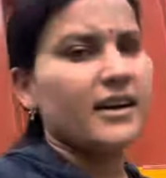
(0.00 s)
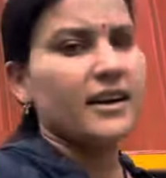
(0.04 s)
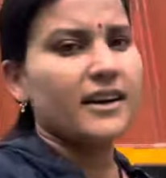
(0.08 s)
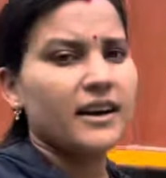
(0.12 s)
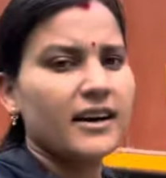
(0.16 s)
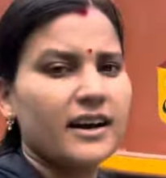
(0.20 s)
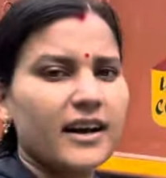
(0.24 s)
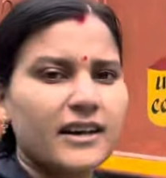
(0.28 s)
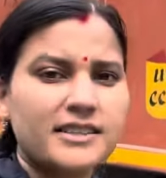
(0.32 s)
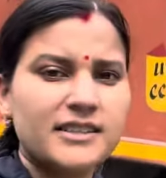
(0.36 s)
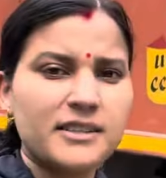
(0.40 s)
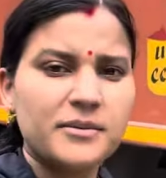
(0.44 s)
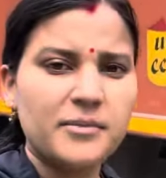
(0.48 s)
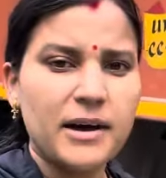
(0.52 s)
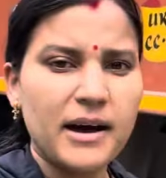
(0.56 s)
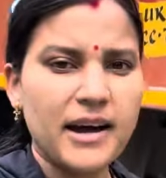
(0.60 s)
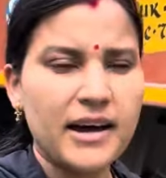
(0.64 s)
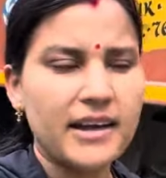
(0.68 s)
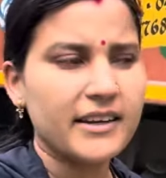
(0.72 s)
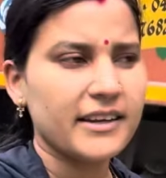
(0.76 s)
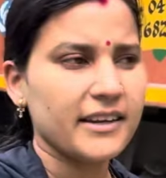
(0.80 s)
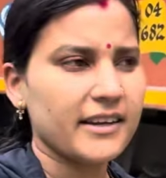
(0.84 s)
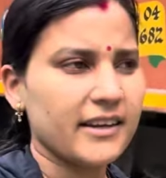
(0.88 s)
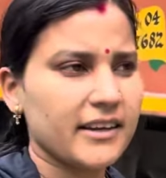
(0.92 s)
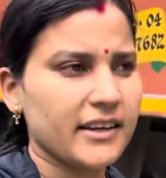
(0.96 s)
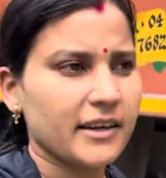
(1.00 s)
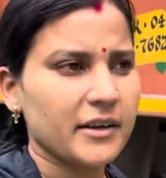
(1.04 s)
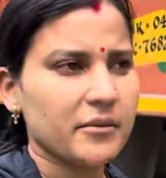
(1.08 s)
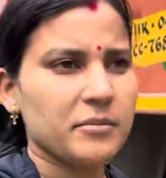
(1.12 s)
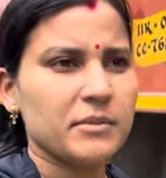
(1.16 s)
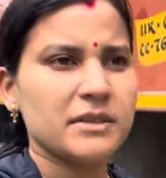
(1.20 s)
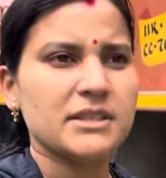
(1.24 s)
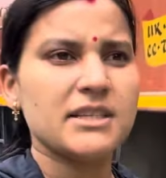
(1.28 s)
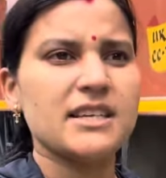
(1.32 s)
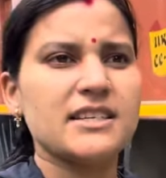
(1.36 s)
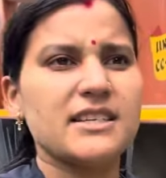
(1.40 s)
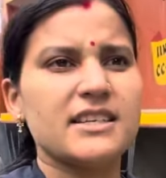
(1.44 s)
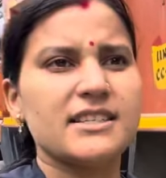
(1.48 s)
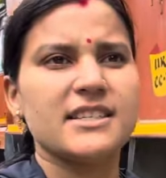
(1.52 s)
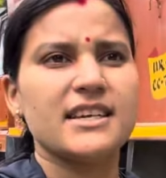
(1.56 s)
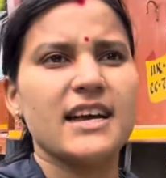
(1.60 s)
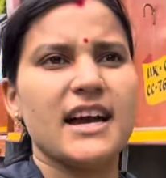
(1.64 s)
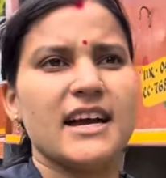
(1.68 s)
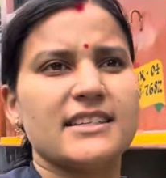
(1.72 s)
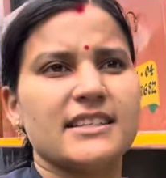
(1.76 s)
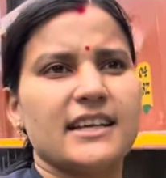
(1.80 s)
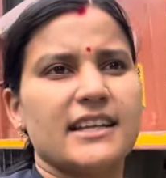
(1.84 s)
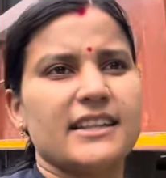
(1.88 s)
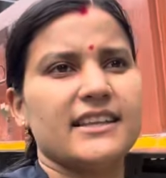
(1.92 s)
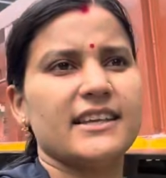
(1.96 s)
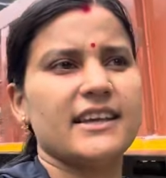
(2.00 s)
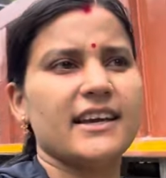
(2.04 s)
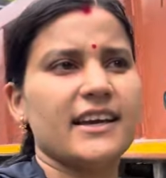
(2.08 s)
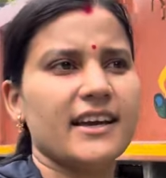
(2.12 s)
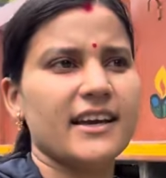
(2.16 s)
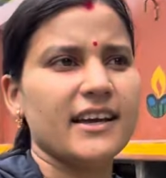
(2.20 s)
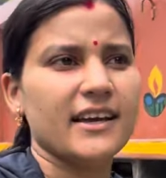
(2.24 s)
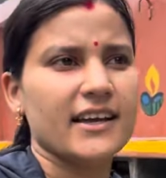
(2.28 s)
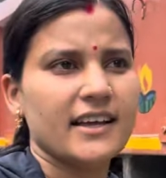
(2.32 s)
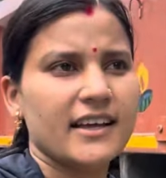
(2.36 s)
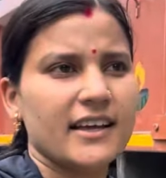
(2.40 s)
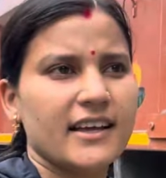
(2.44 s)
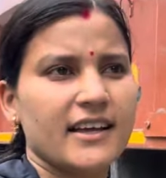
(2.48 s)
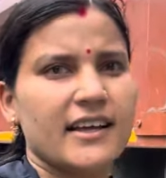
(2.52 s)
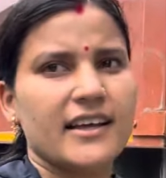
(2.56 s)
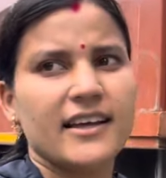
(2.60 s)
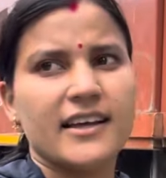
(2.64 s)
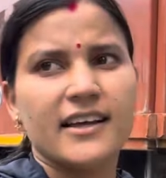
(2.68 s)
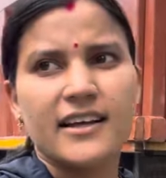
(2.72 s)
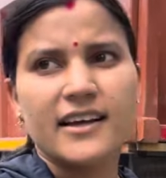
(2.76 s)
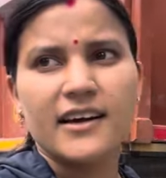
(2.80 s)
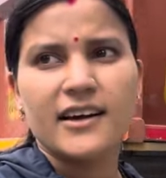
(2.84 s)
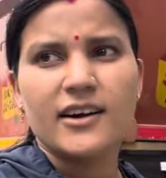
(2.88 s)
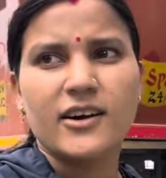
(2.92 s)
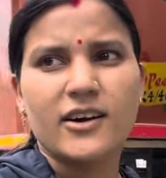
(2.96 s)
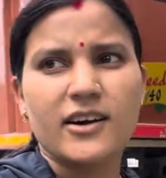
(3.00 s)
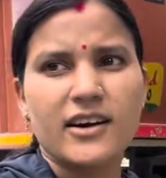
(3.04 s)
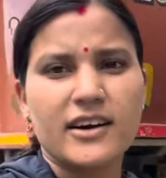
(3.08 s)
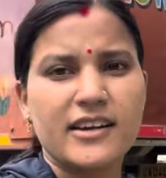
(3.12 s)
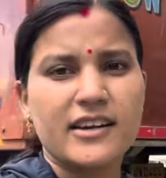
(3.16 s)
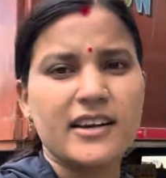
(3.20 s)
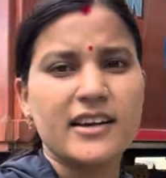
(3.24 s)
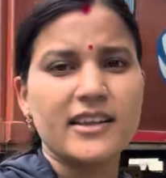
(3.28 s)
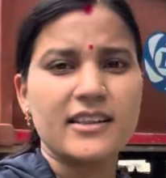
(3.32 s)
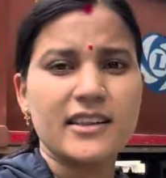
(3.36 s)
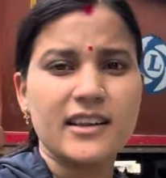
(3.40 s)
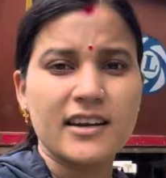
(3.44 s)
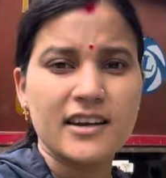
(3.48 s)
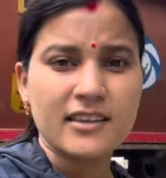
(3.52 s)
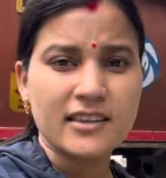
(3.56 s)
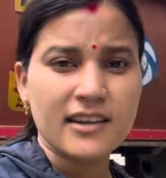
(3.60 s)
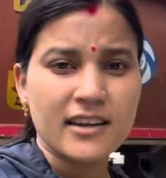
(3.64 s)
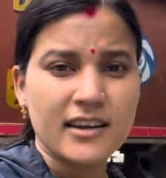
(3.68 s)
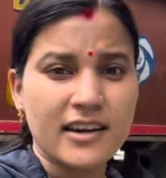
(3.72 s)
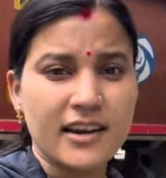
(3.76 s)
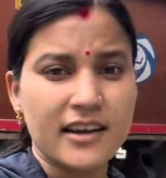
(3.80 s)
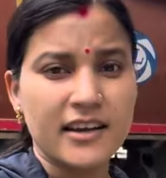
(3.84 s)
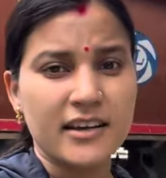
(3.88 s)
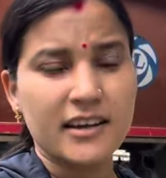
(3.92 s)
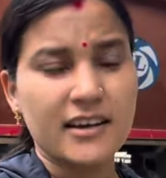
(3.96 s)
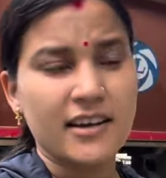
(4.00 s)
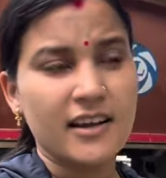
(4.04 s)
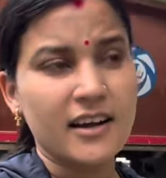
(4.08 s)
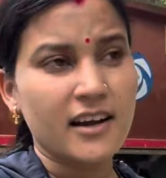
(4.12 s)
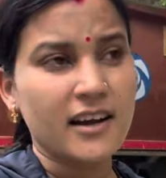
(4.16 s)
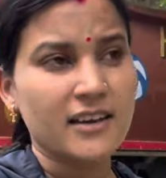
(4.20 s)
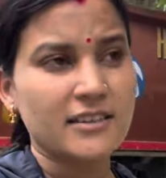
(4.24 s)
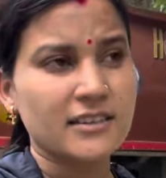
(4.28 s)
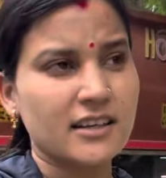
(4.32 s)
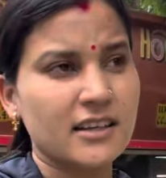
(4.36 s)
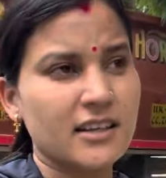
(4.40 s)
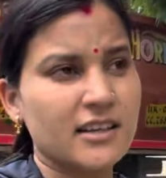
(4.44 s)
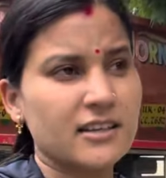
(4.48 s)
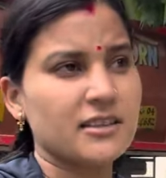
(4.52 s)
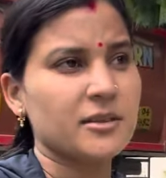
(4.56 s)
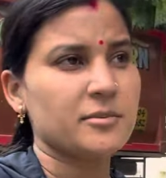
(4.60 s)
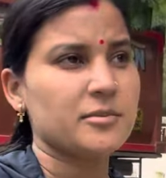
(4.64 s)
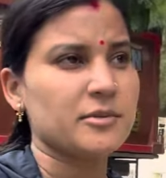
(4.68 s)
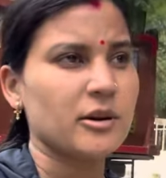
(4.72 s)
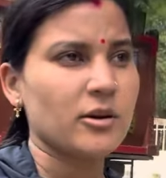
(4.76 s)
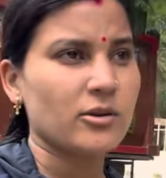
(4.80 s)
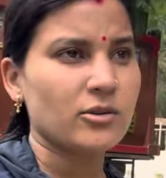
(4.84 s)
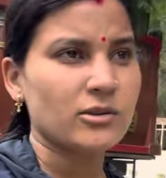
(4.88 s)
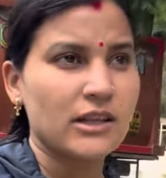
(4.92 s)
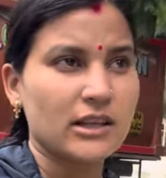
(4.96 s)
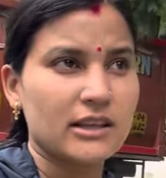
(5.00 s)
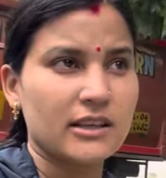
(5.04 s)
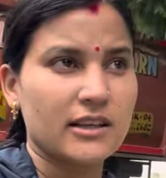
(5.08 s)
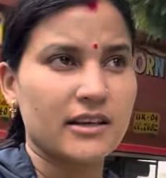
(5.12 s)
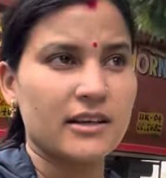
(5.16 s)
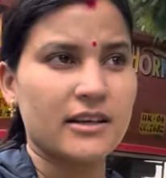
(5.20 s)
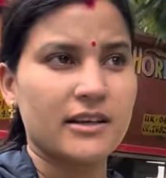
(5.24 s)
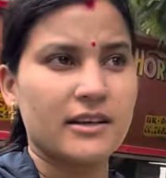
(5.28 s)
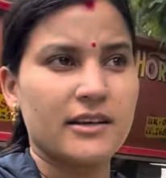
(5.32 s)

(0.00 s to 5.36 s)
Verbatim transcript: घर से बाहर निकल के मजा जैसी आ जाती है घर के अंदर अंदर रह गए ना आजकल अजीब सा हो जाता है